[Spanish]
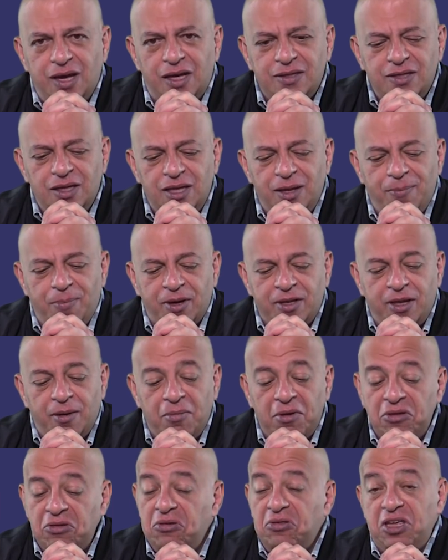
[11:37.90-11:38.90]
que hace el
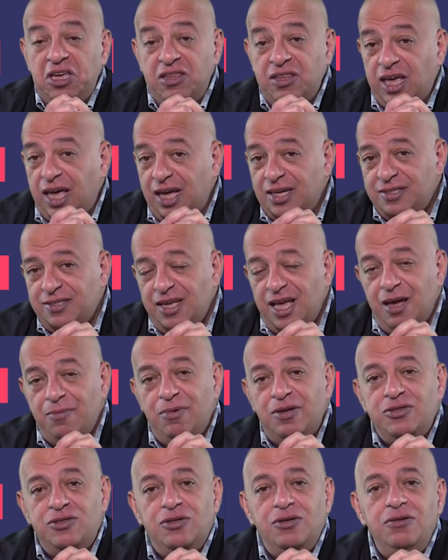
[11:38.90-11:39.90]
departamento de ideas de
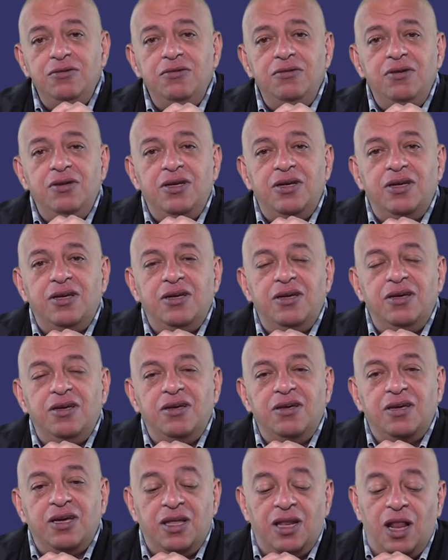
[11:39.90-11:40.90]
Amazon,
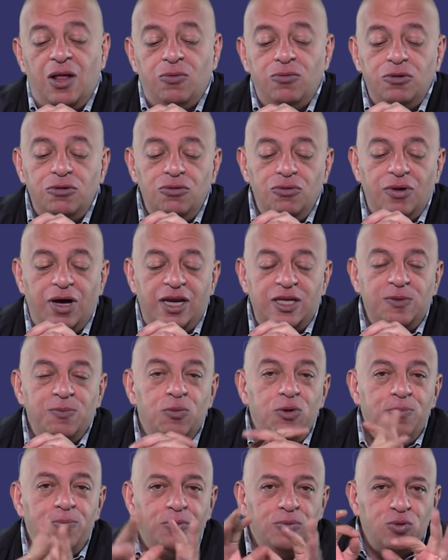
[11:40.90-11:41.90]
eh, que en algunos lugares
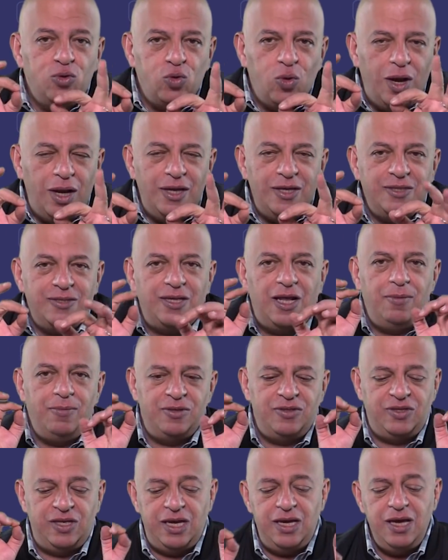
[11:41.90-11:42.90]
muy puntuales tal
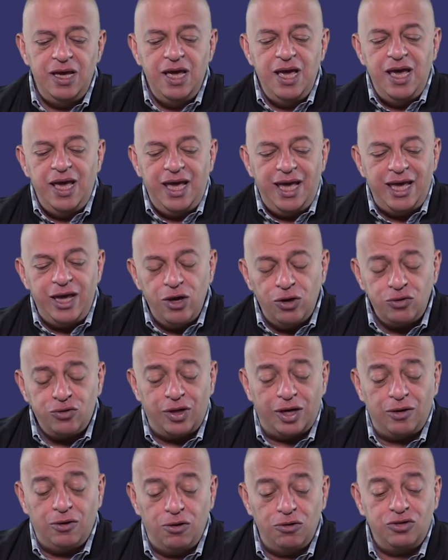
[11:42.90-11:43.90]
vez sí. Y
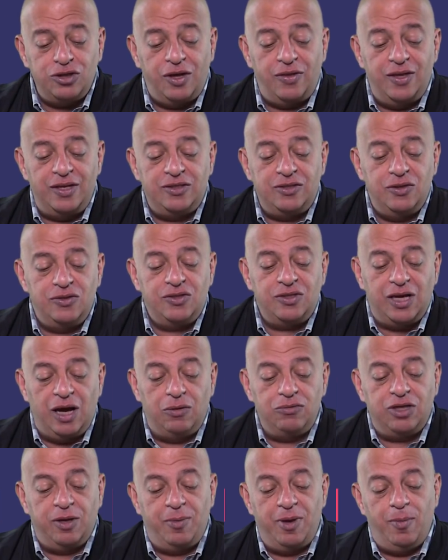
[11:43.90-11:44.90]
otra cosa de este
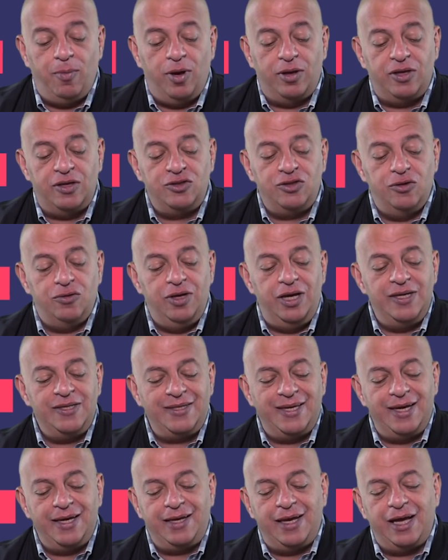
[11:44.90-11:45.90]
scout que me llamó la atención
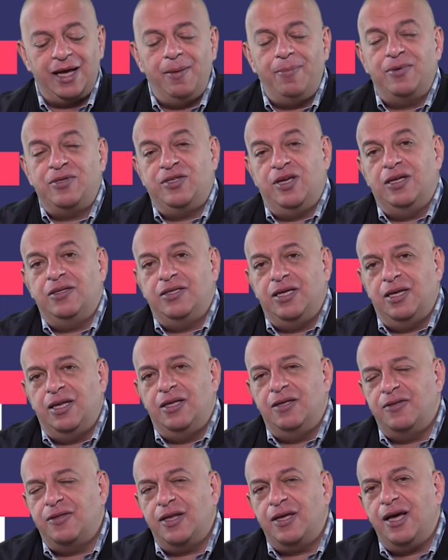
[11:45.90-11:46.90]
es que qué capacidad
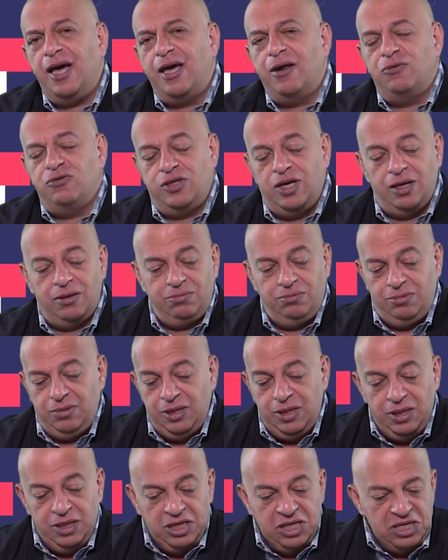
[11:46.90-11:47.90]
tiene de entregar. O sea,
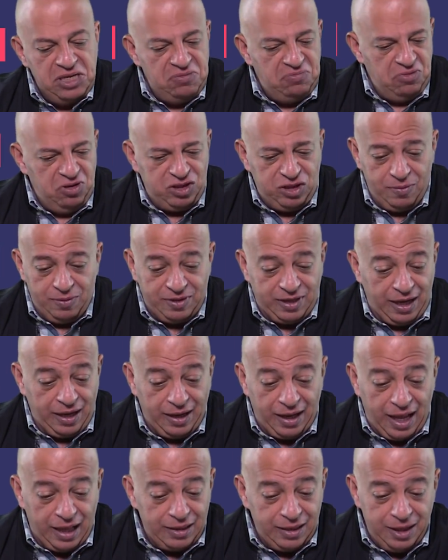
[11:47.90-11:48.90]
no se ve
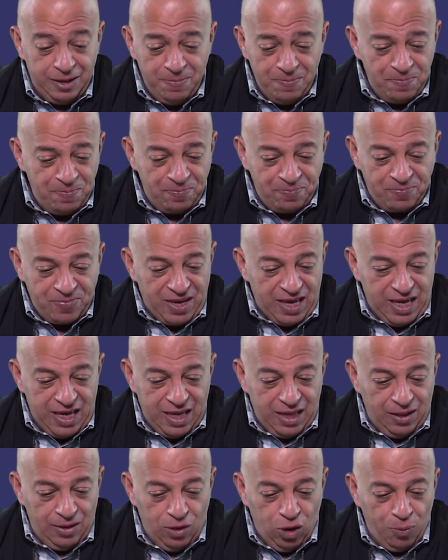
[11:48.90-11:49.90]
tan grande,
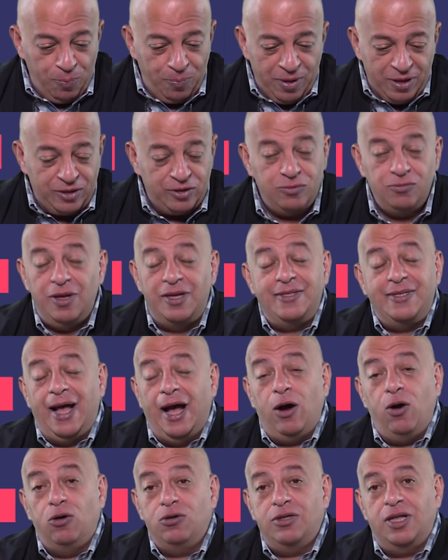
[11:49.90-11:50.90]
Luego pides unas
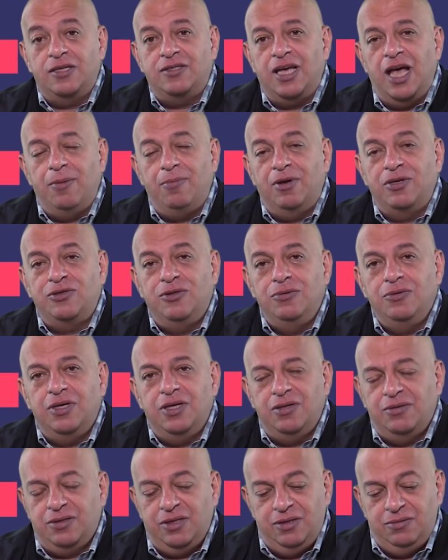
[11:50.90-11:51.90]
cajotas a Amazon
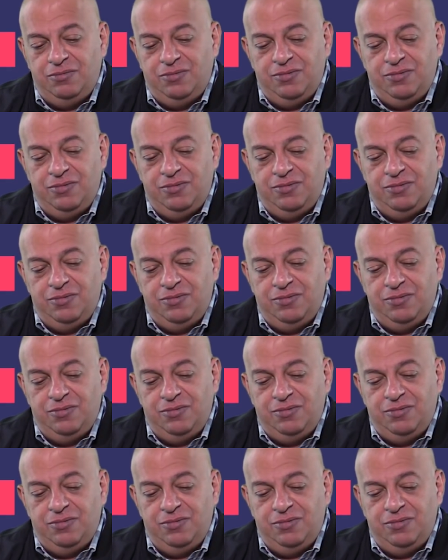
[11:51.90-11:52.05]
que,